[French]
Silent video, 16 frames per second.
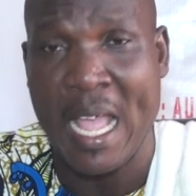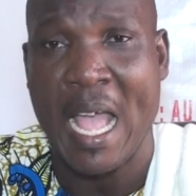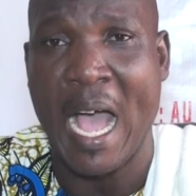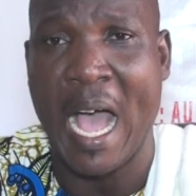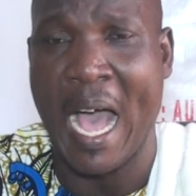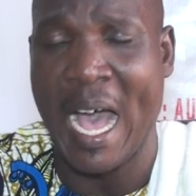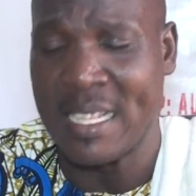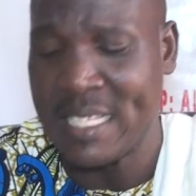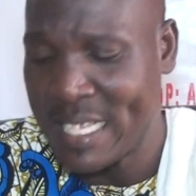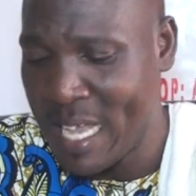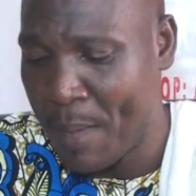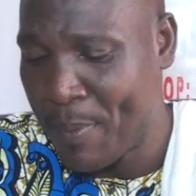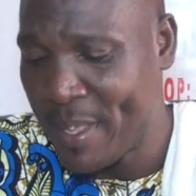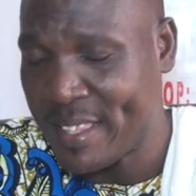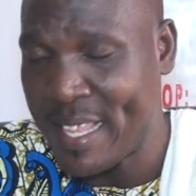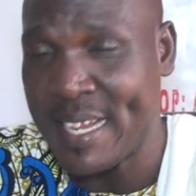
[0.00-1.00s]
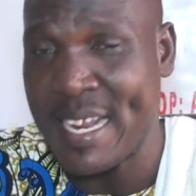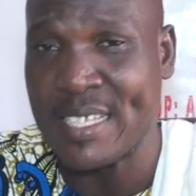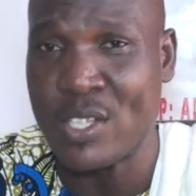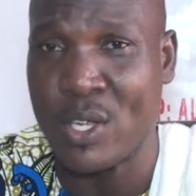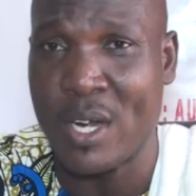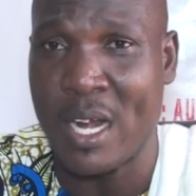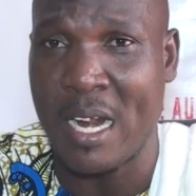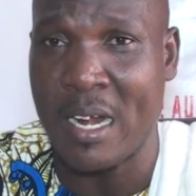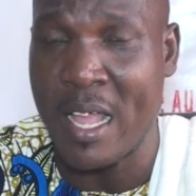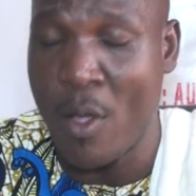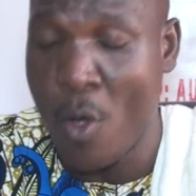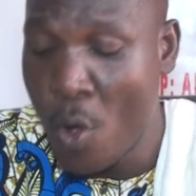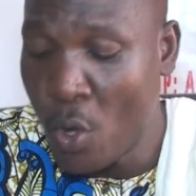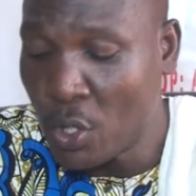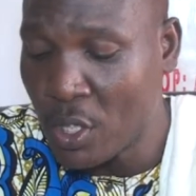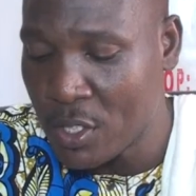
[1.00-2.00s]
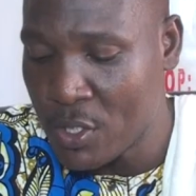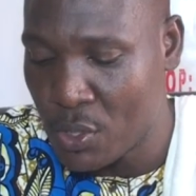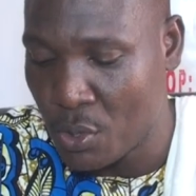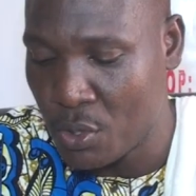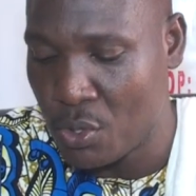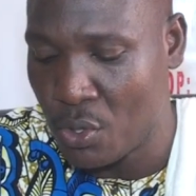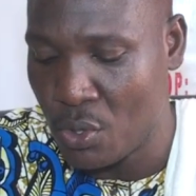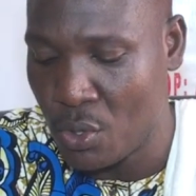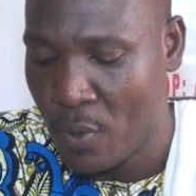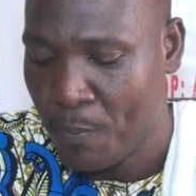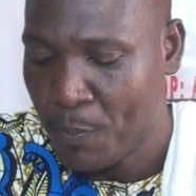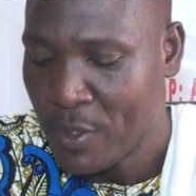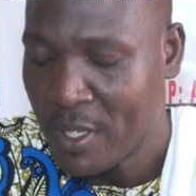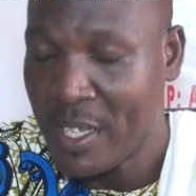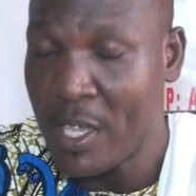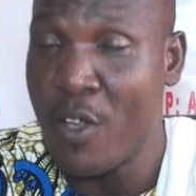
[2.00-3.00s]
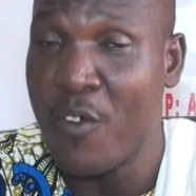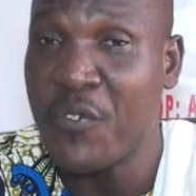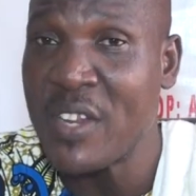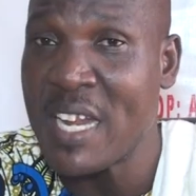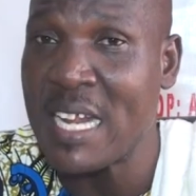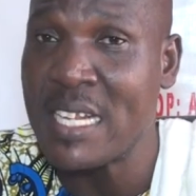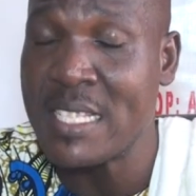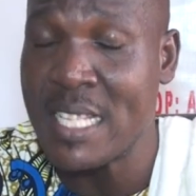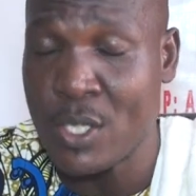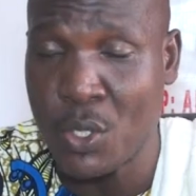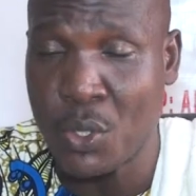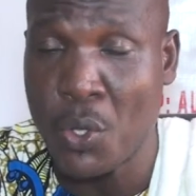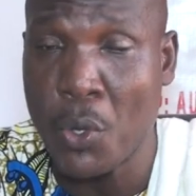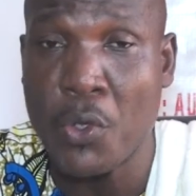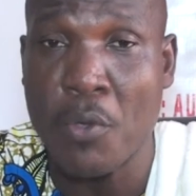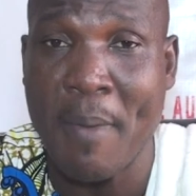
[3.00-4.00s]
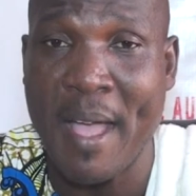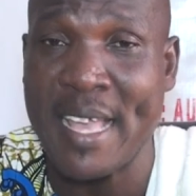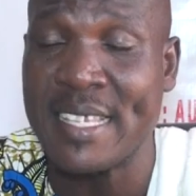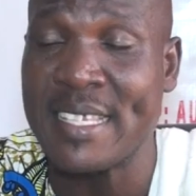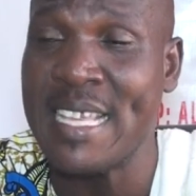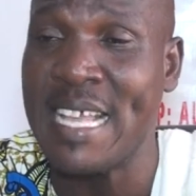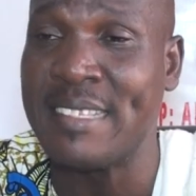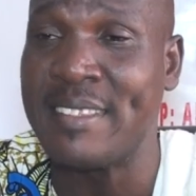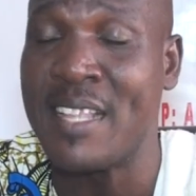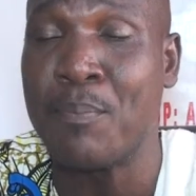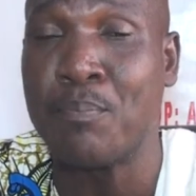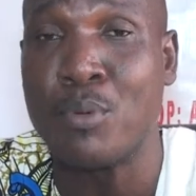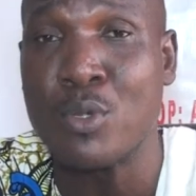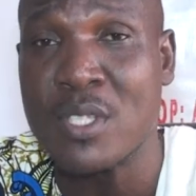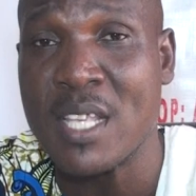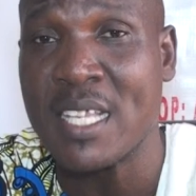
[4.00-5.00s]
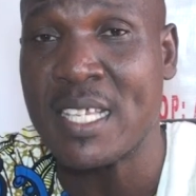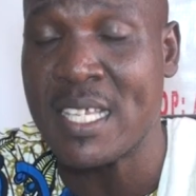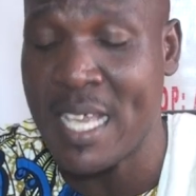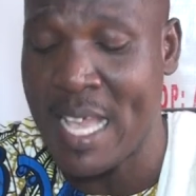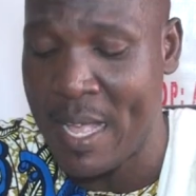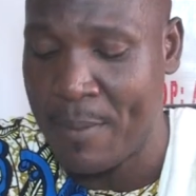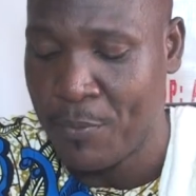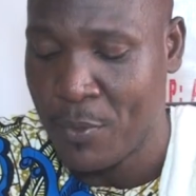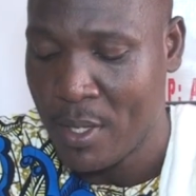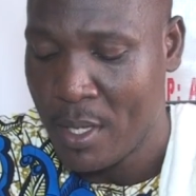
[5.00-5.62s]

à Handicap international et autres structures qui ont finalisé ce document et qui a déposé, qui est